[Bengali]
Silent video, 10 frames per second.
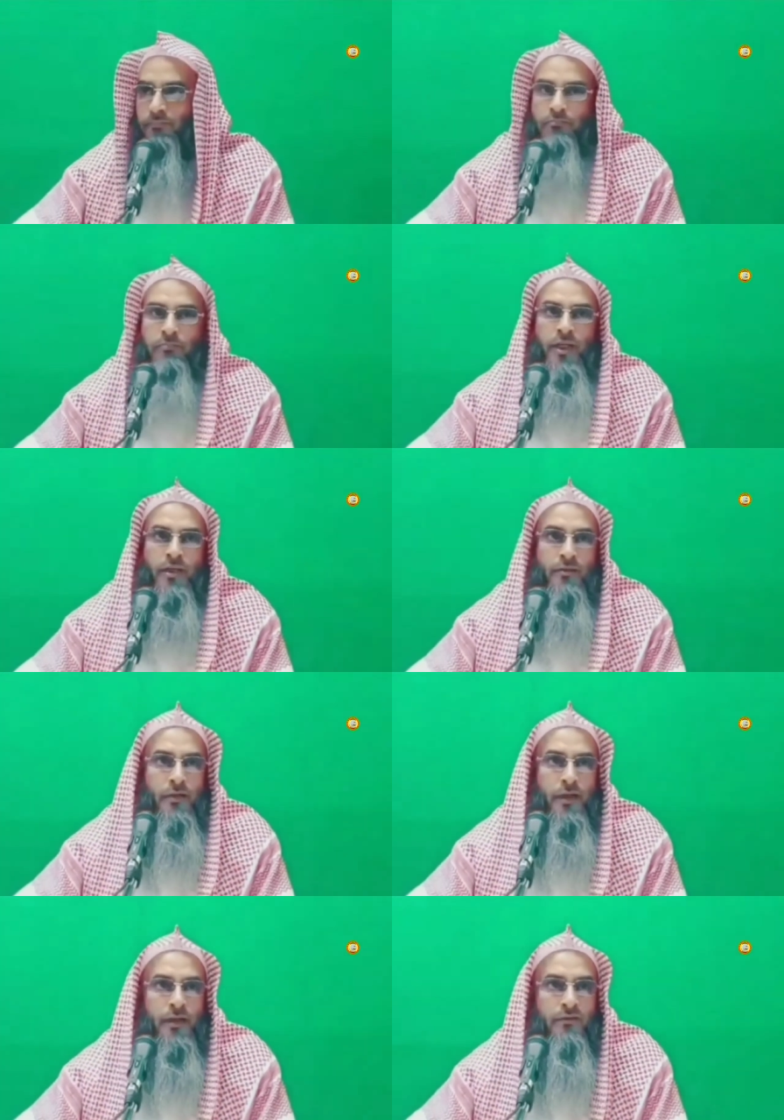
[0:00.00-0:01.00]
মাটিতে
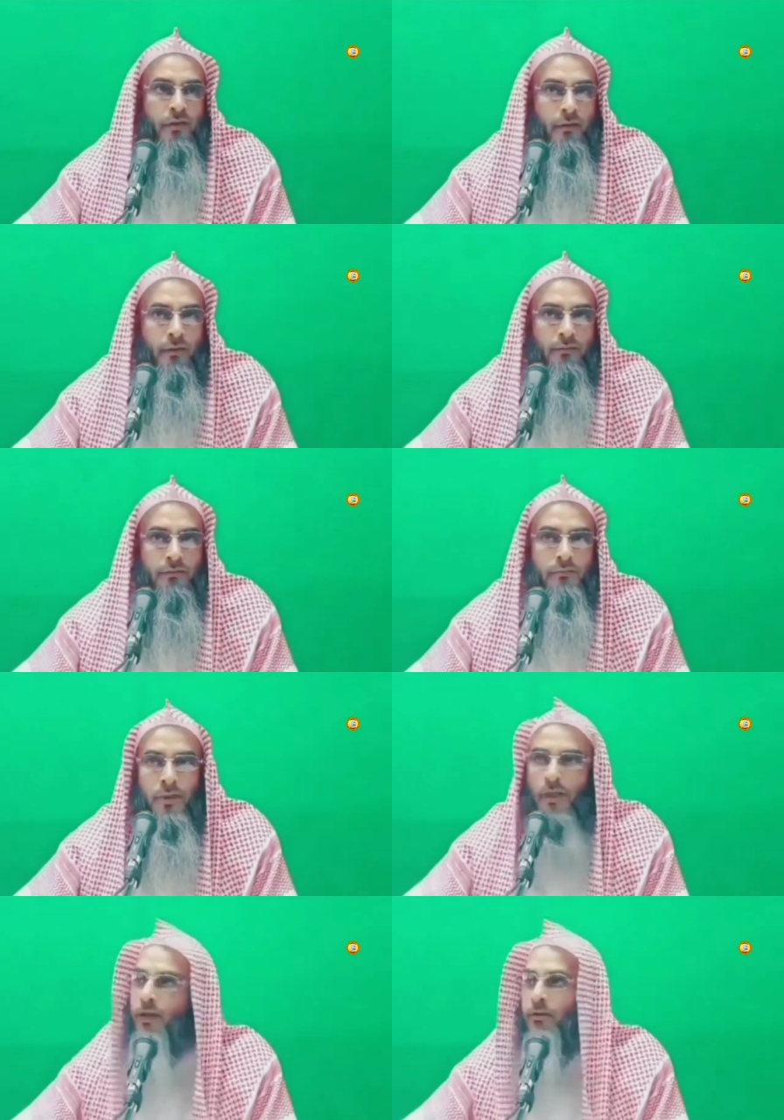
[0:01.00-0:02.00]
লাঠি ফেলে দাও
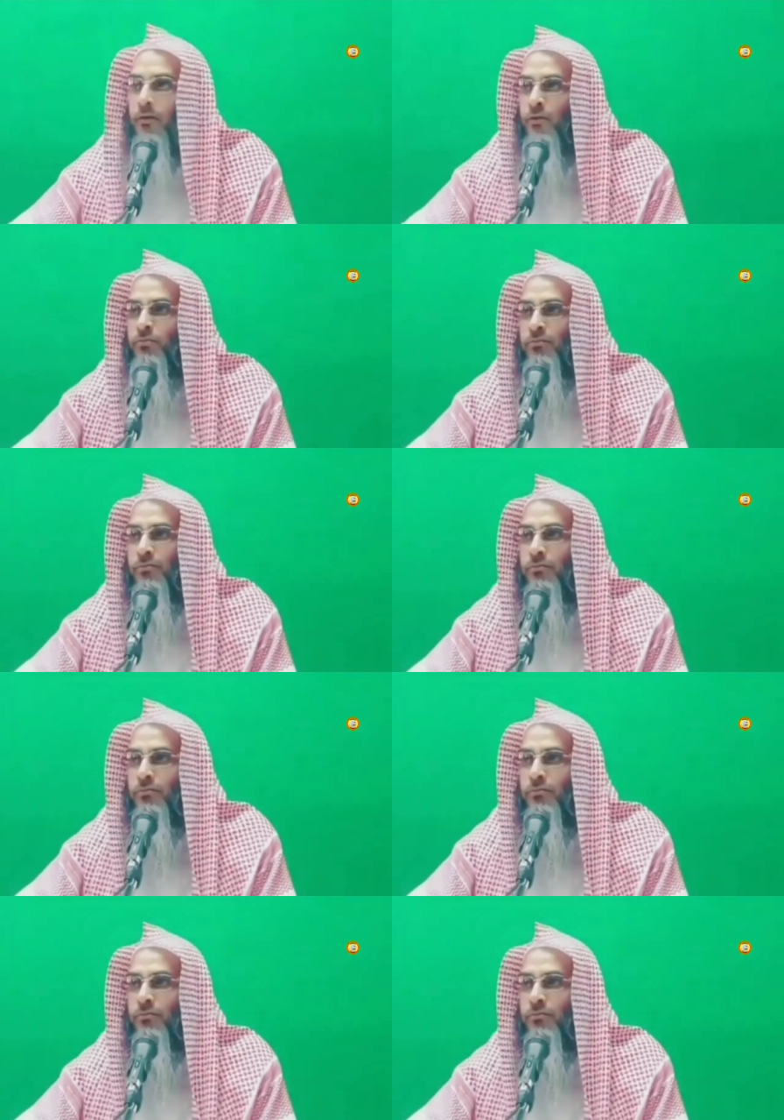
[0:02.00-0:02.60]
আল্লাহর হুকুম